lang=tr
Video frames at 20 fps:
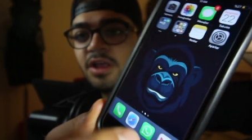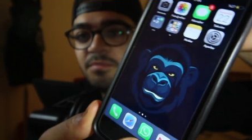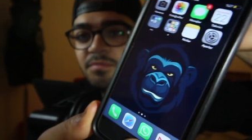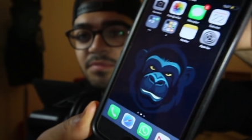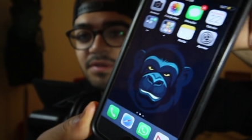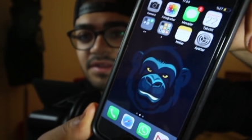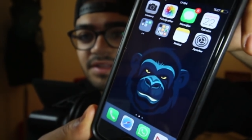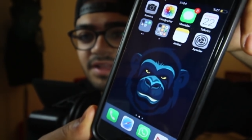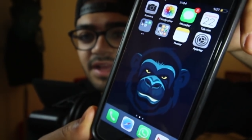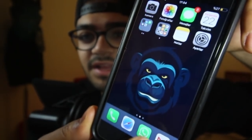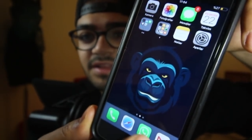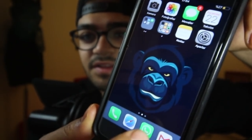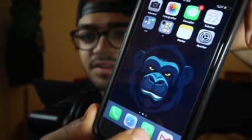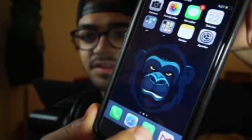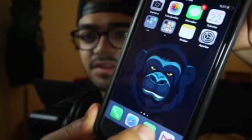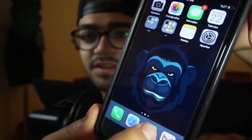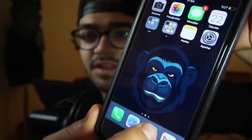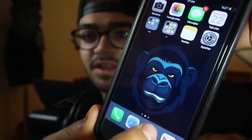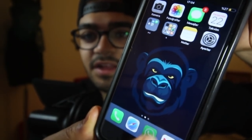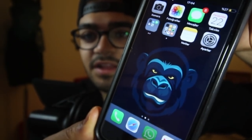Bir daha
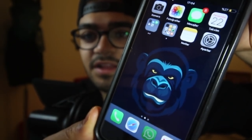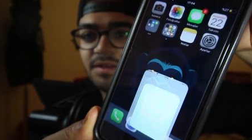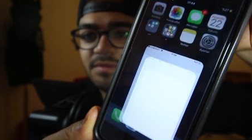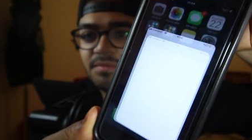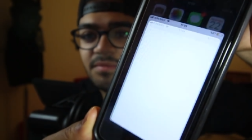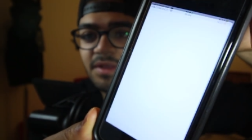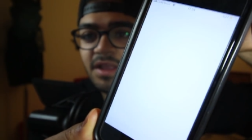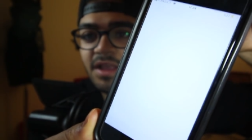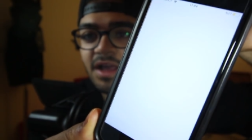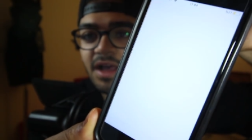tıklayalım.